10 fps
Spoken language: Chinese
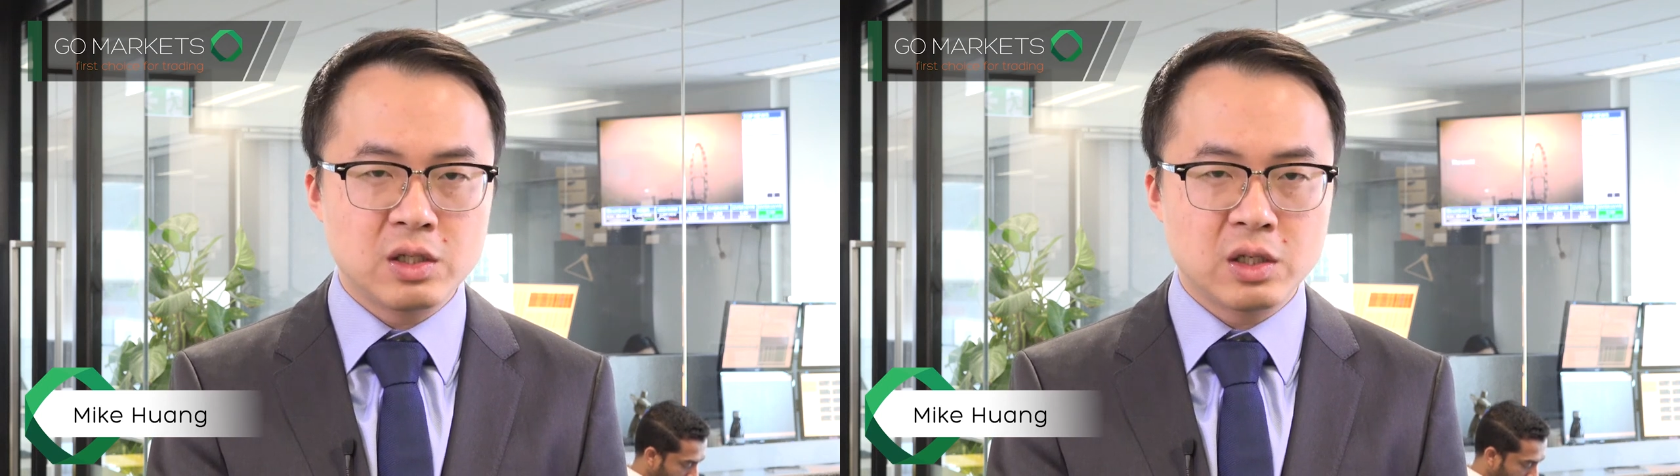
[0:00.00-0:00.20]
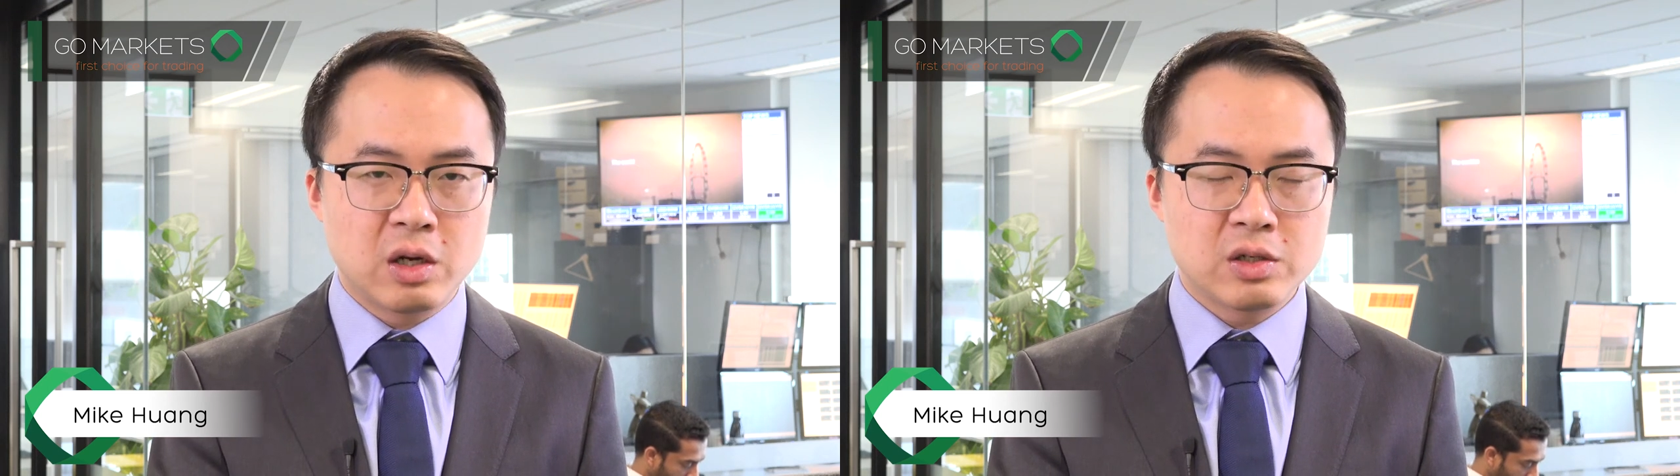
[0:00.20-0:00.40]

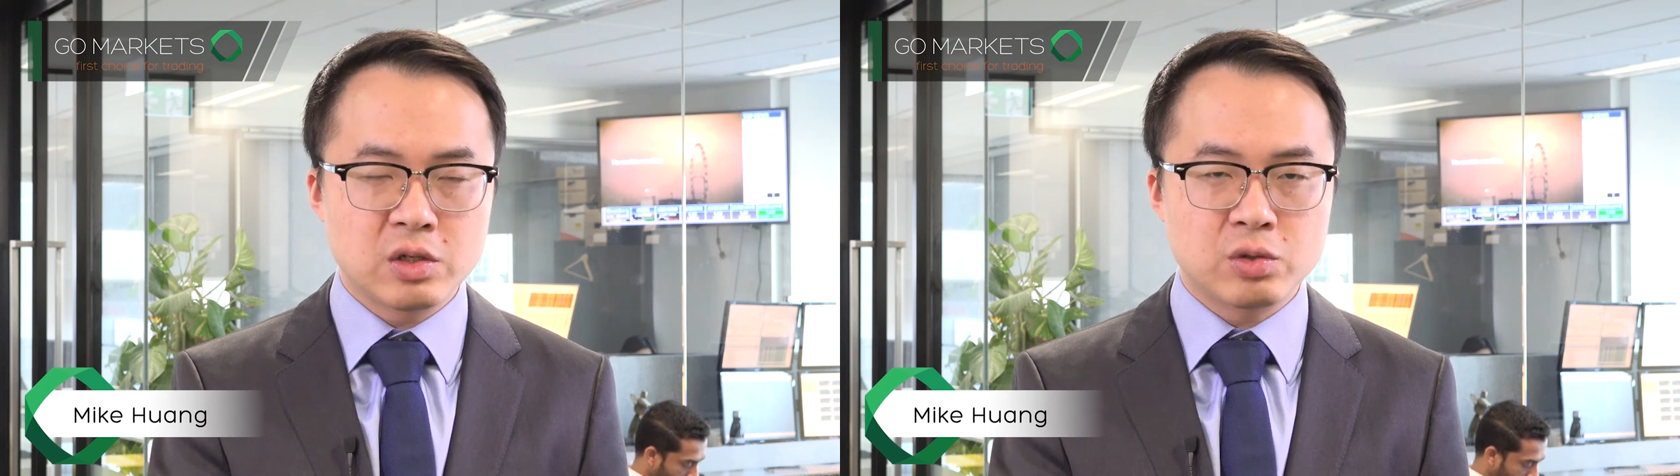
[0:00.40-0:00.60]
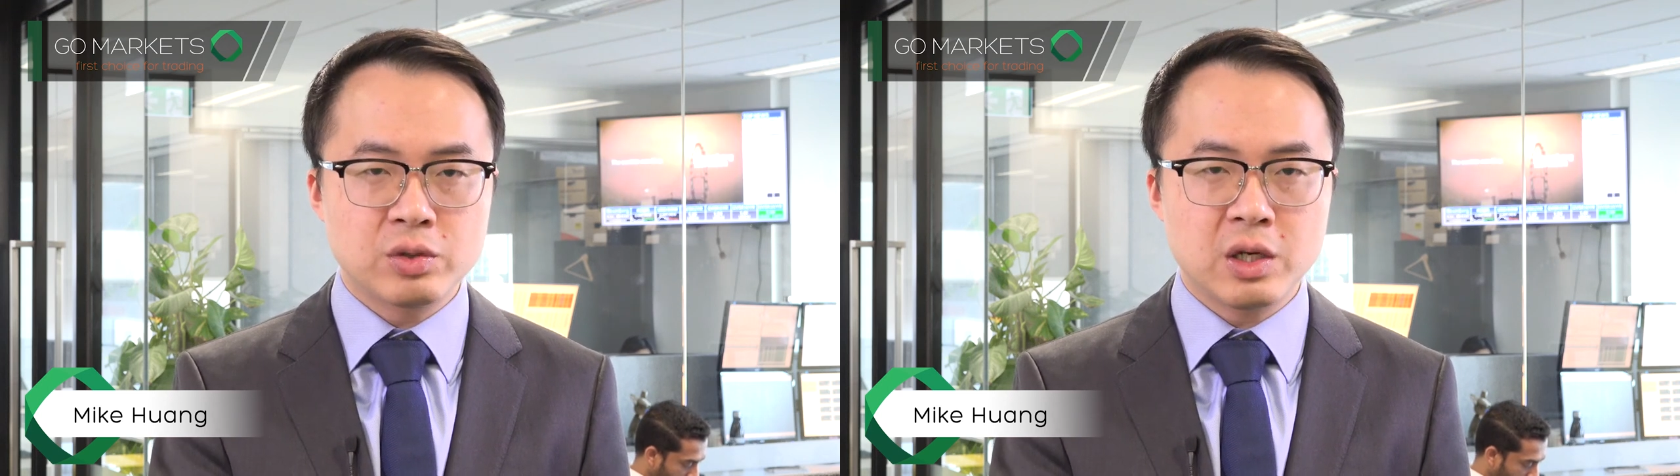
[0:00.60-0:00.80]
信号
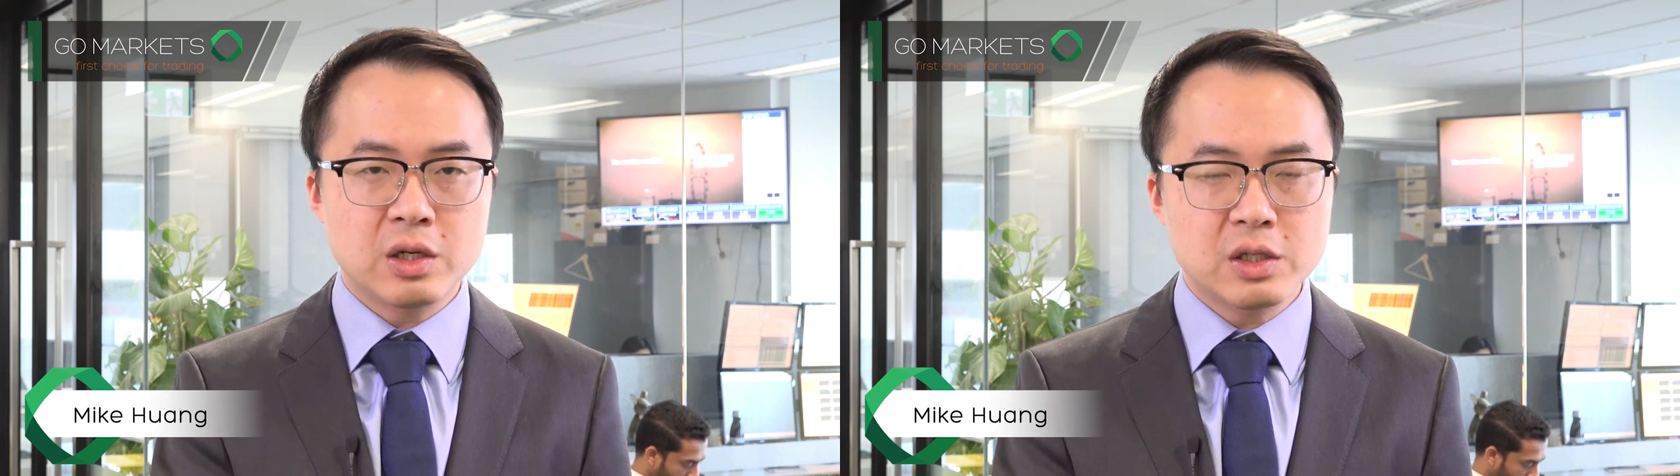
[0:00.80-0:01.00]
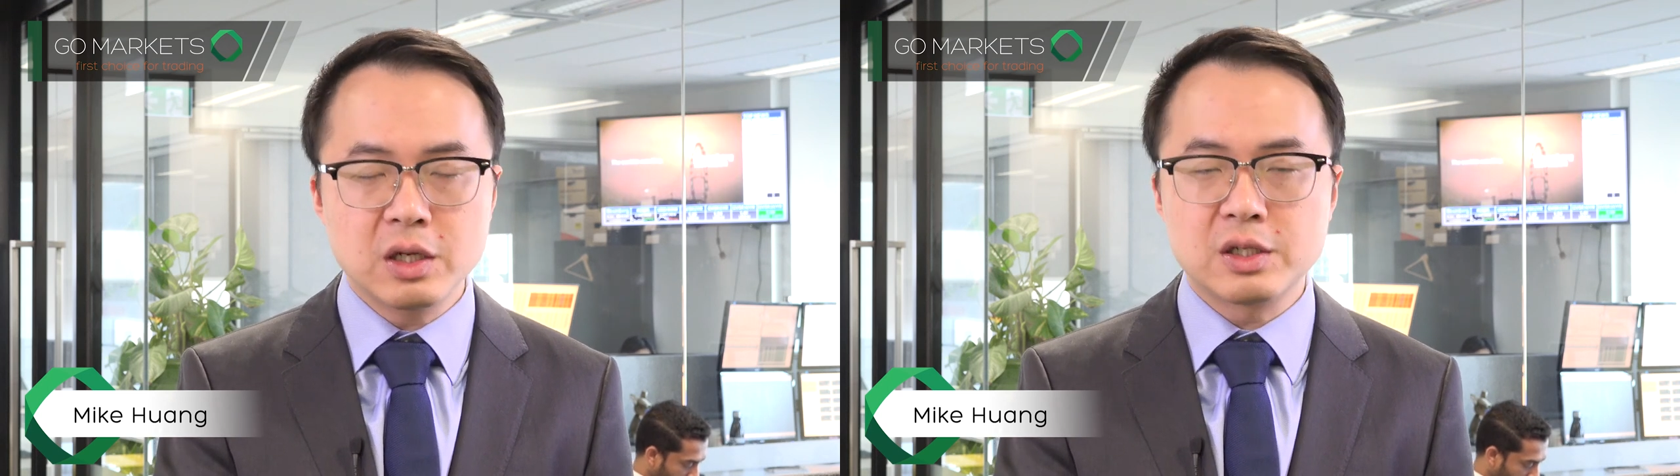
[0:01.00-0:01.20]
上出现
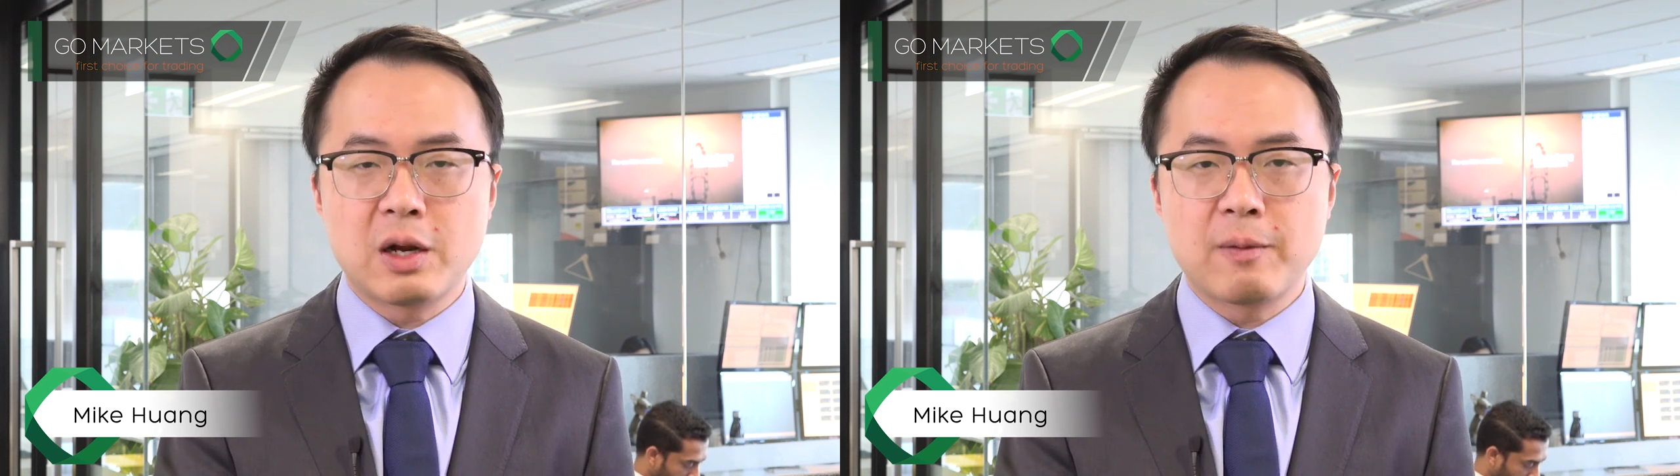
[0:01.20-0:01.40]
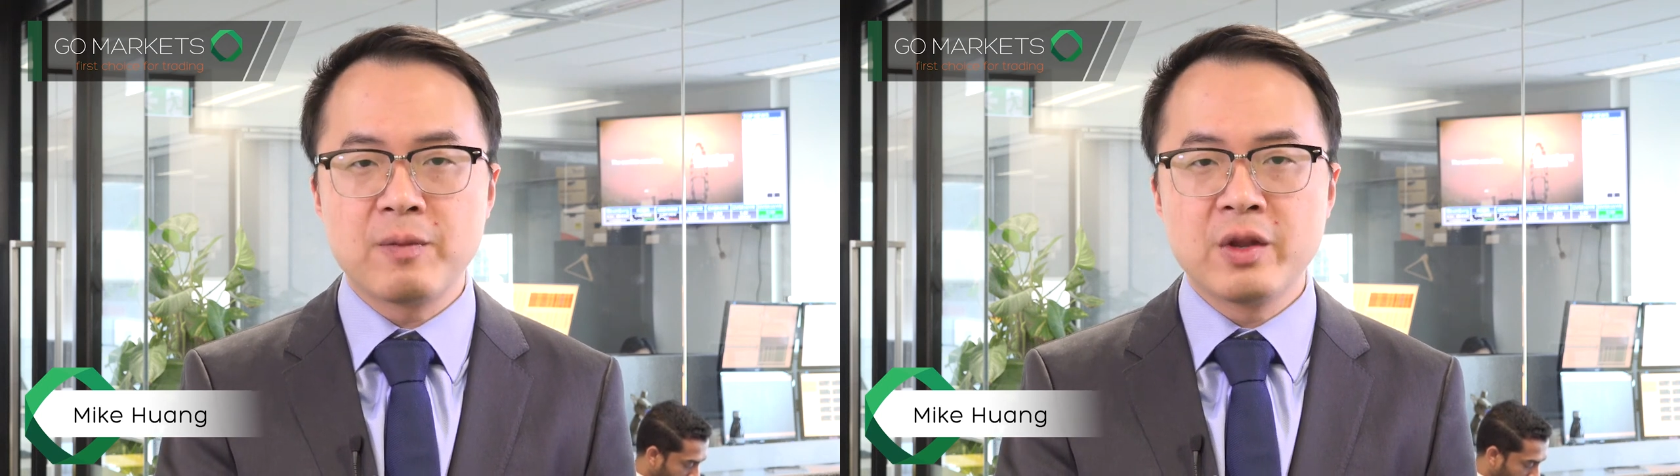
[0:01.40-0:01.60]
了上涨，